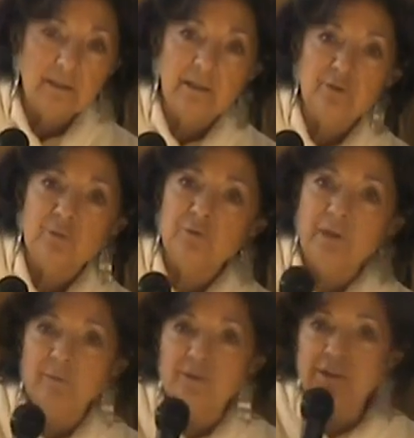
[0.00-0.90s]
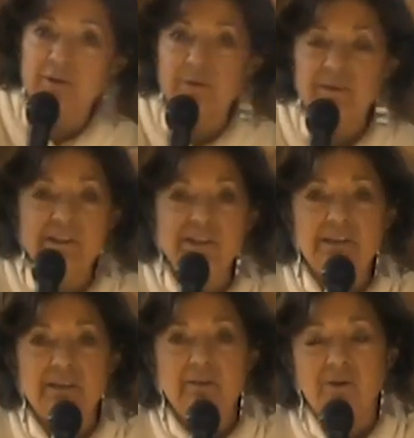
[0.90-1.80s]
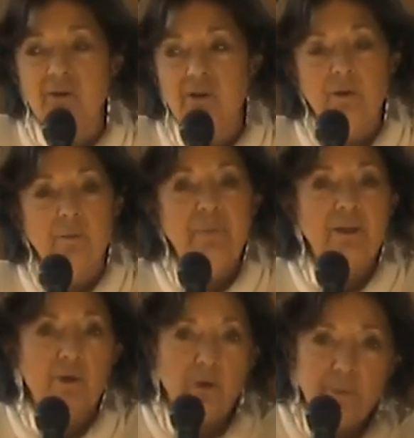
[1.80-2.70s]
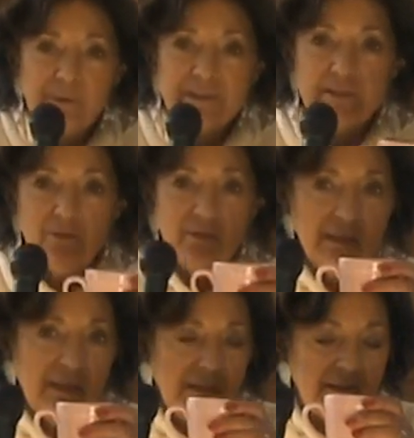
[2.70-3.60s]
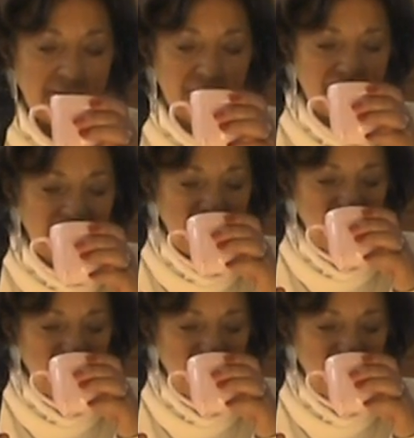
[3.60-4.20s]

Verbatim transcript: et je me souviens comment j'ai commencé, j'ai dit micro positionné, café.